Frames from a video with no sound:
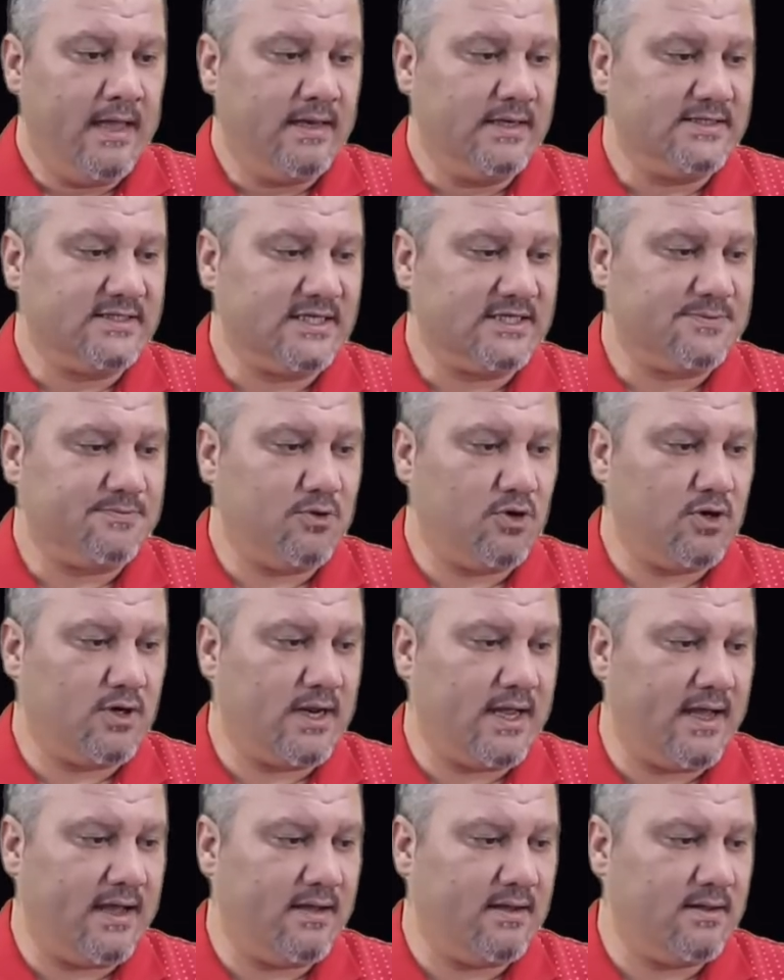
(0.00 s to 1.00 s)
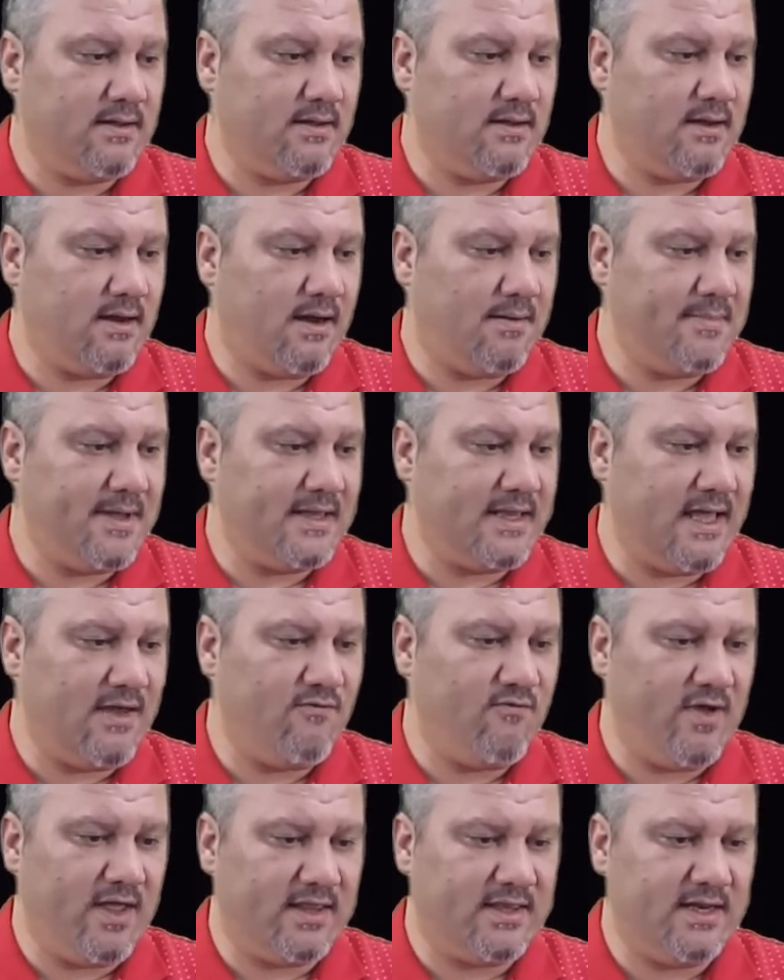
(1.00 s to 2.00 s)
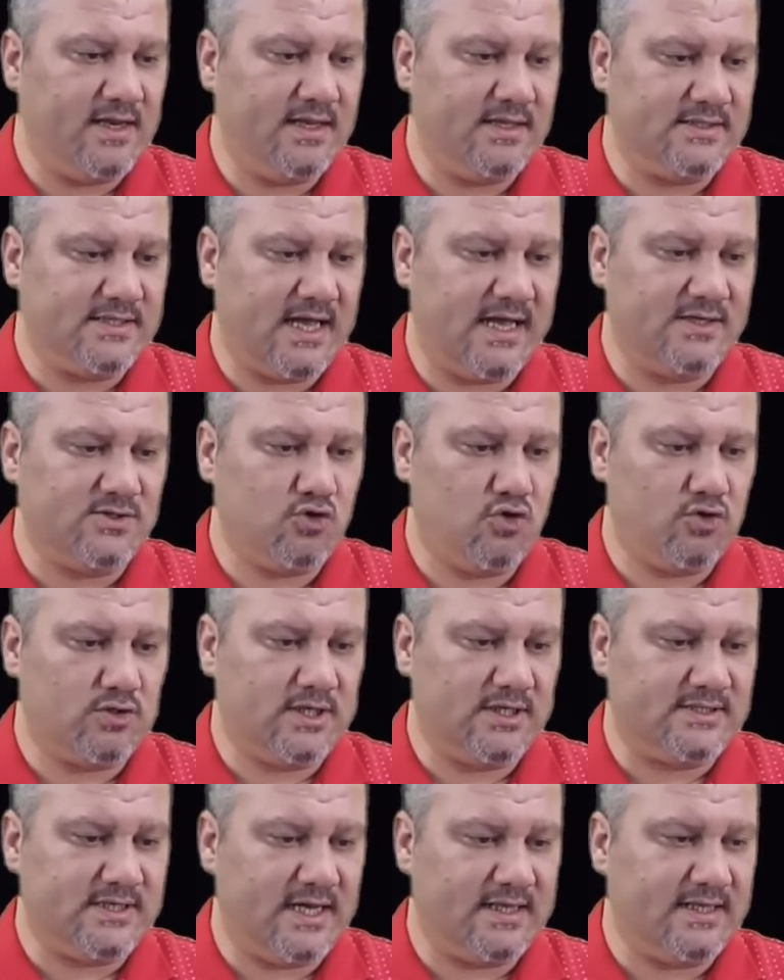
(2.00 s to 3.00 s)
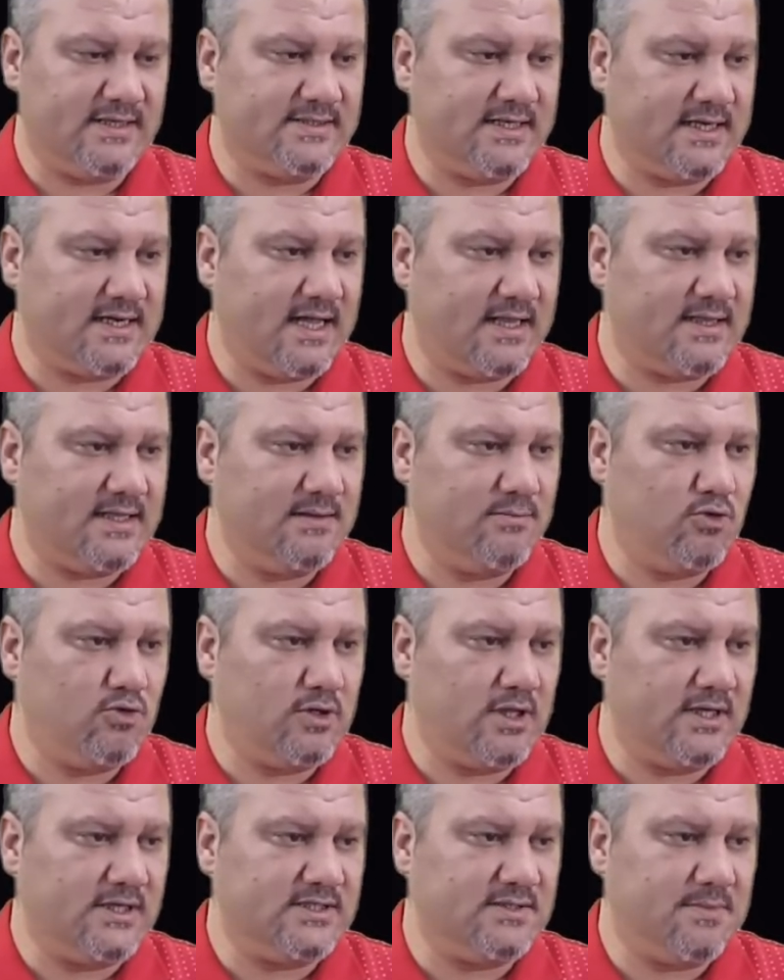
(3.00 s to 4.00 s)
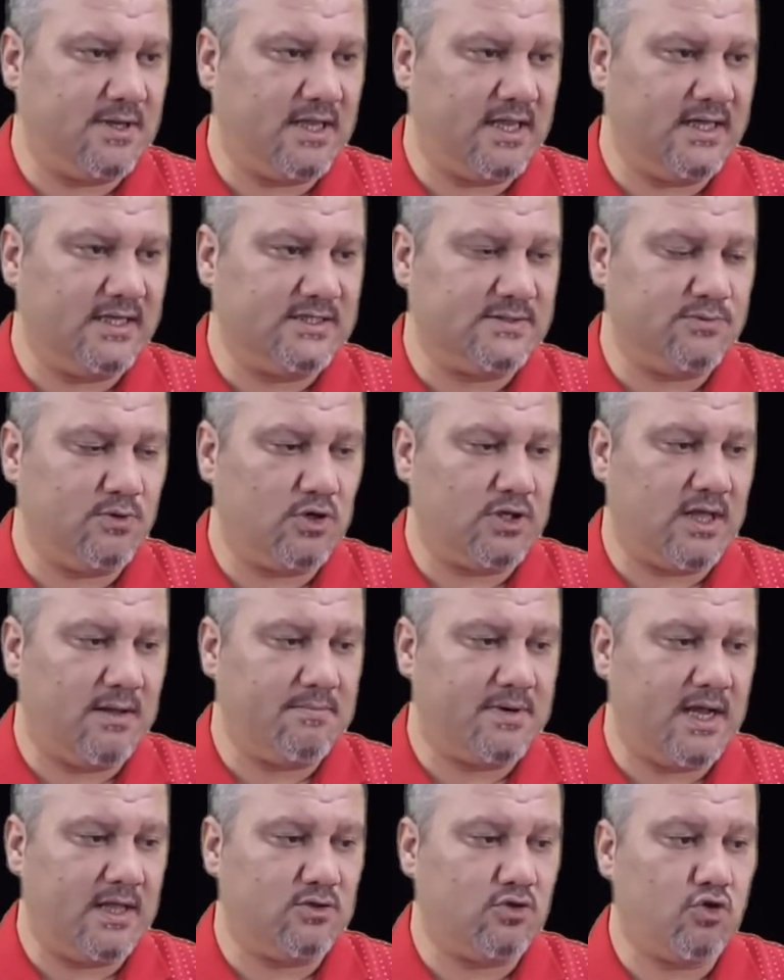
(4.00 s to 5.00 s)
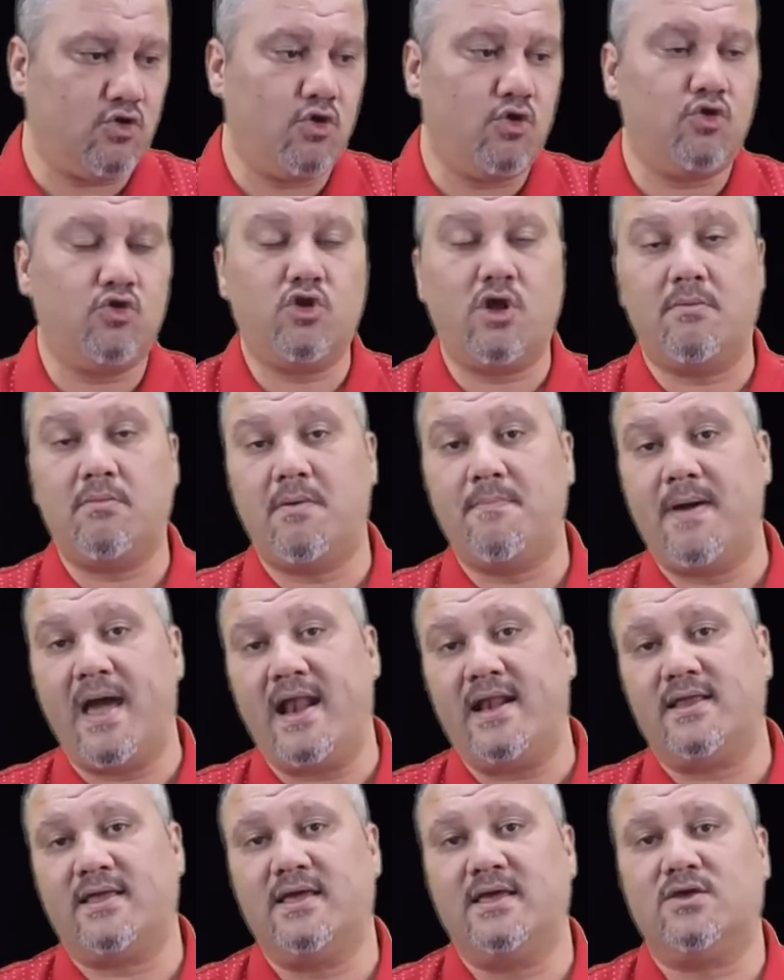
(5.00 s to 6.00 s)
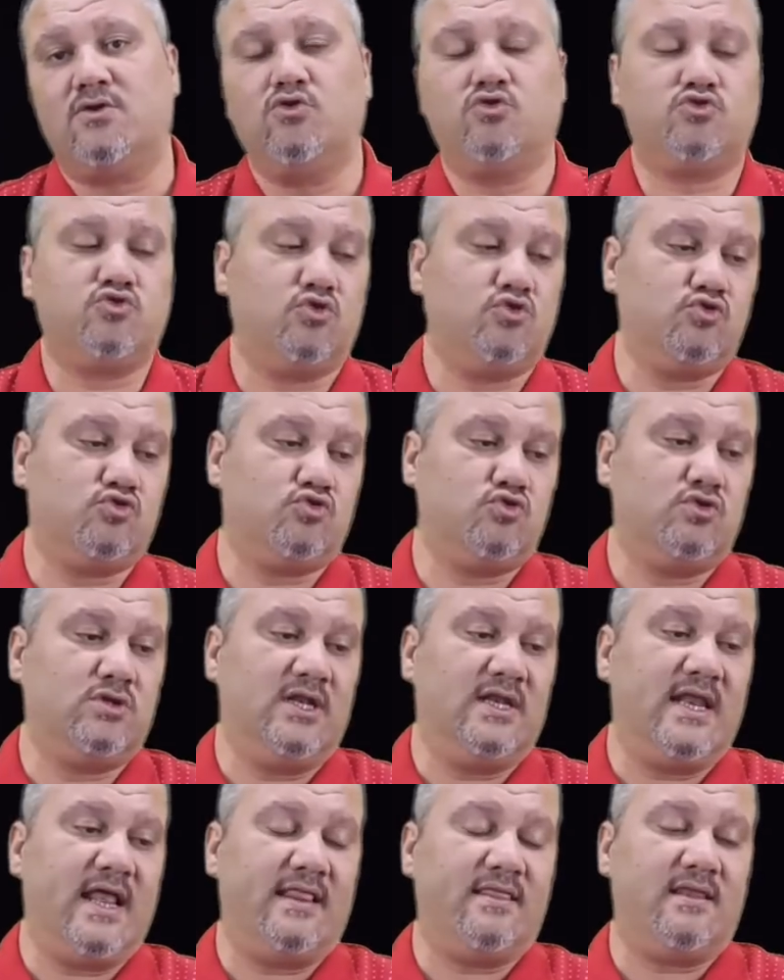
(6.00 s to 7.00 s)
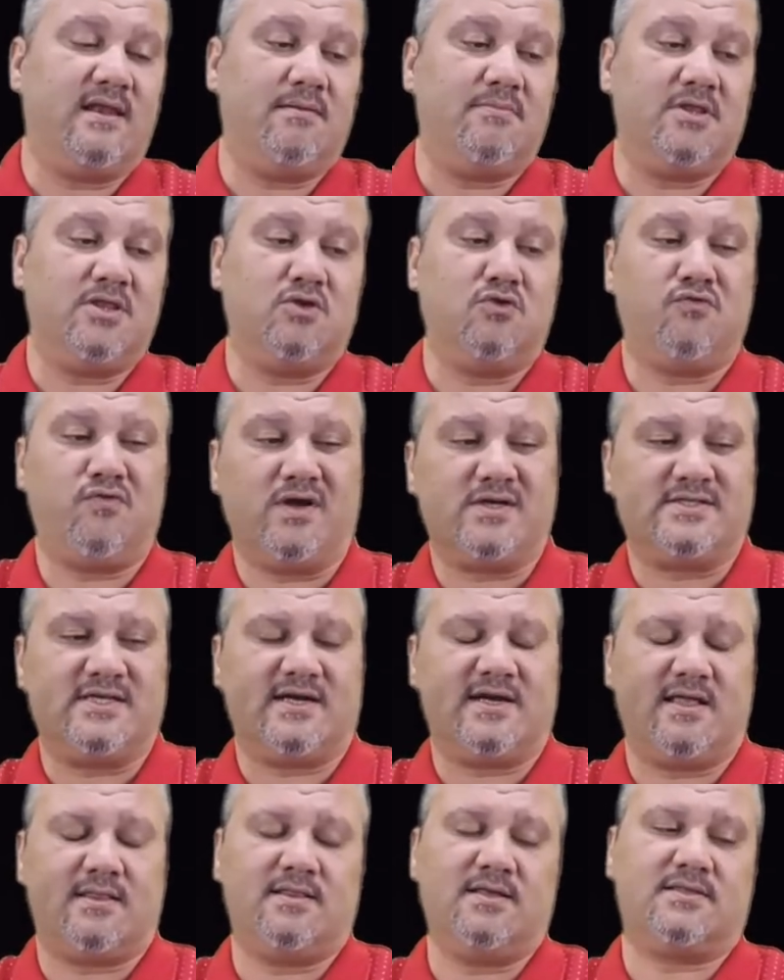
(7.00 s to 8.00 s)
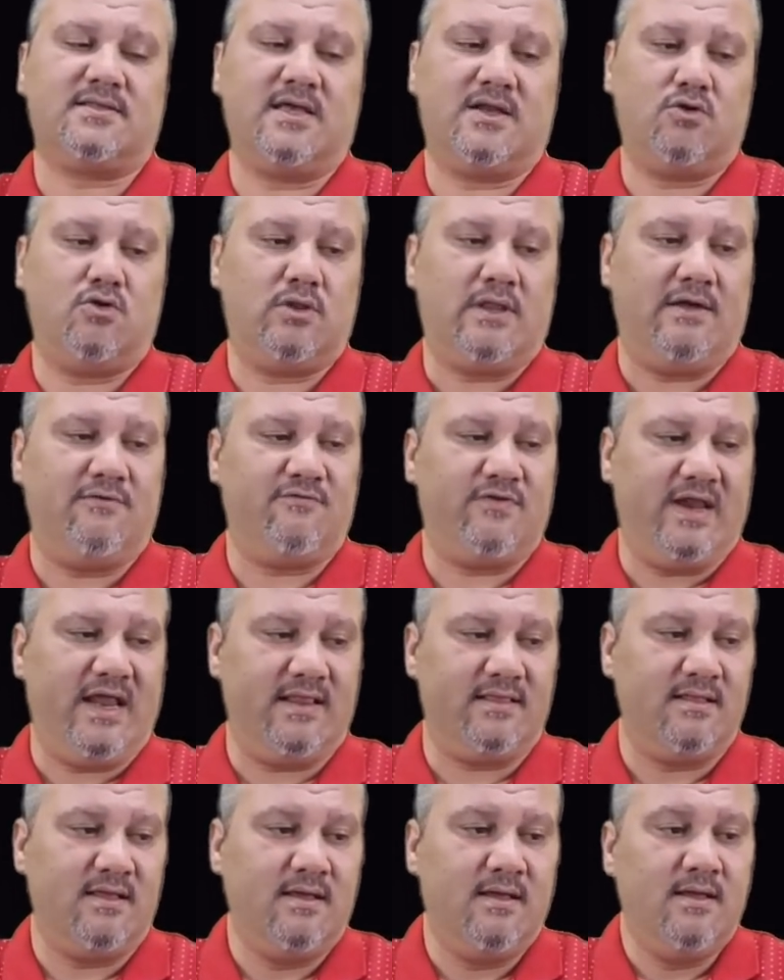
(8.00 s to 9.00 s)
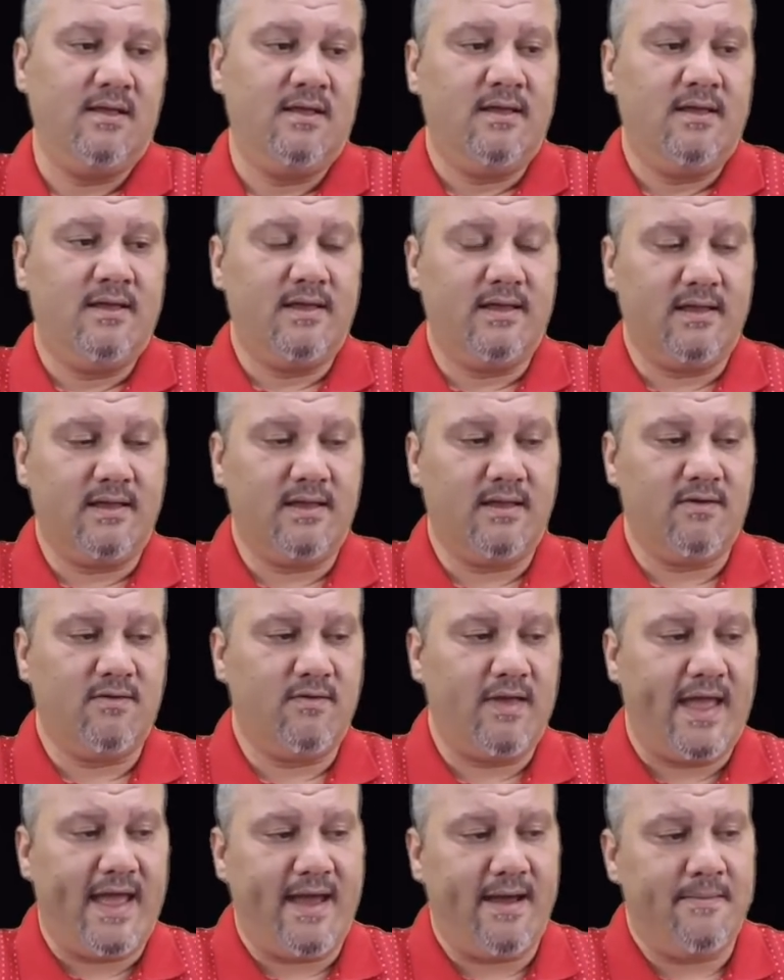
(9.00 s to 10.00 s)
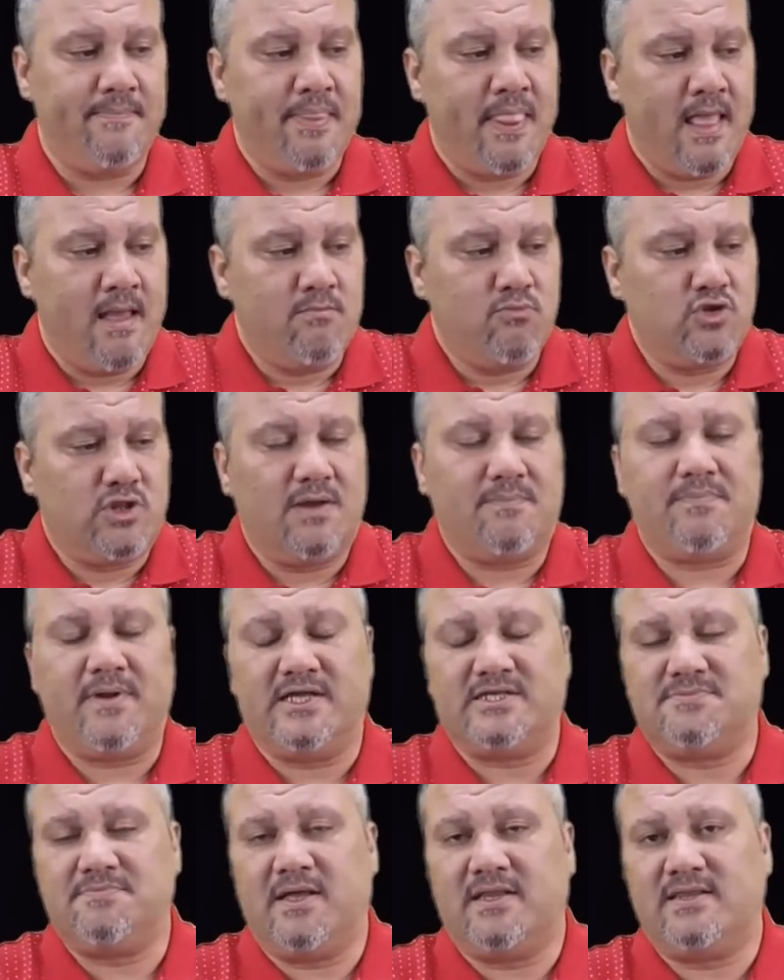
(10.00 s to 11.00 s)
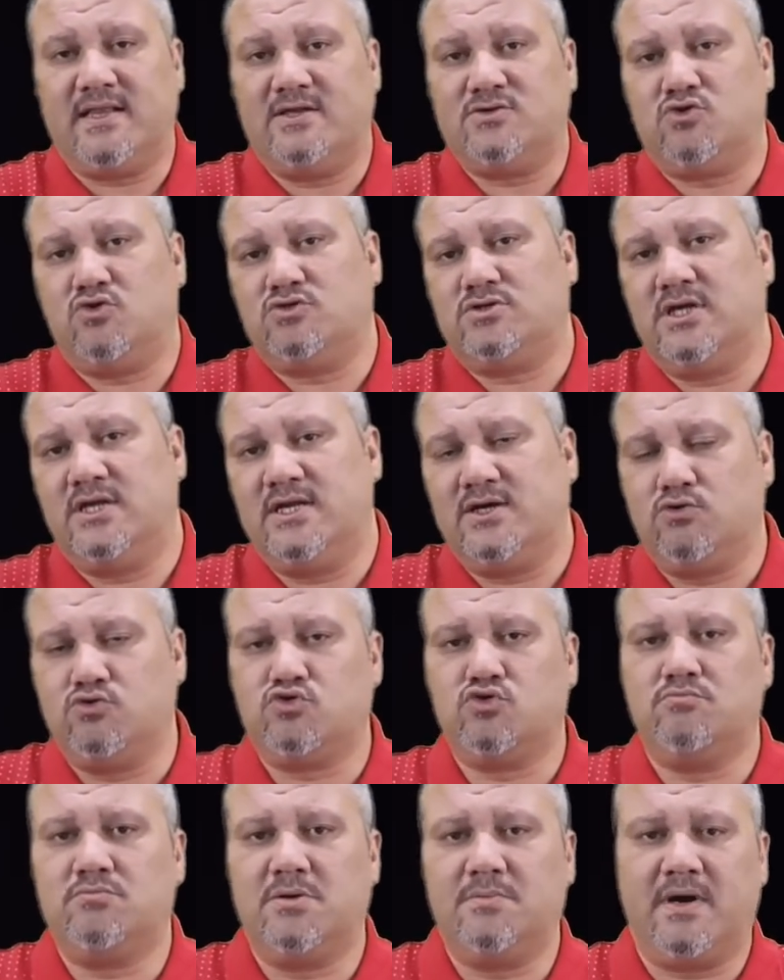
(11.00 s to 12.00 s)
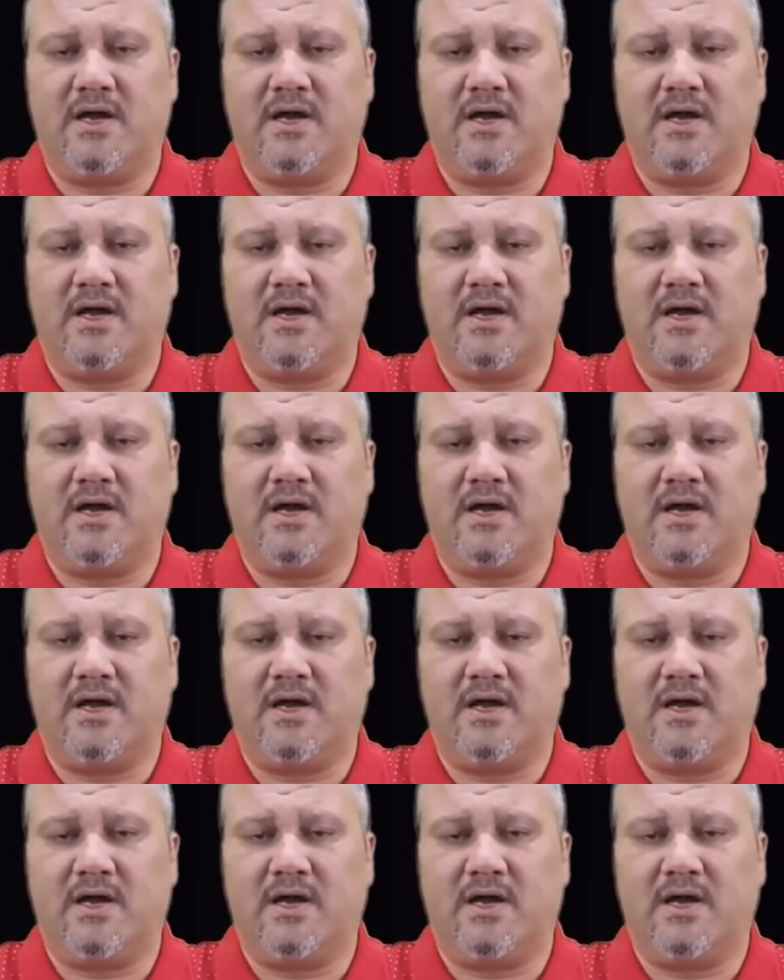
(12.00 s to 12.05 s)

Rize Spor'da e, Amede Vetrih sadece orta sahada sakatlığı bulunan isim. Alanya Spor tam kadro görünüyor ama belki 2-3 oyuncusunu dinlendirebilir ufak sakatlıkları olan filan ee, veya bu deplasmandan sonuçta lig uzun bir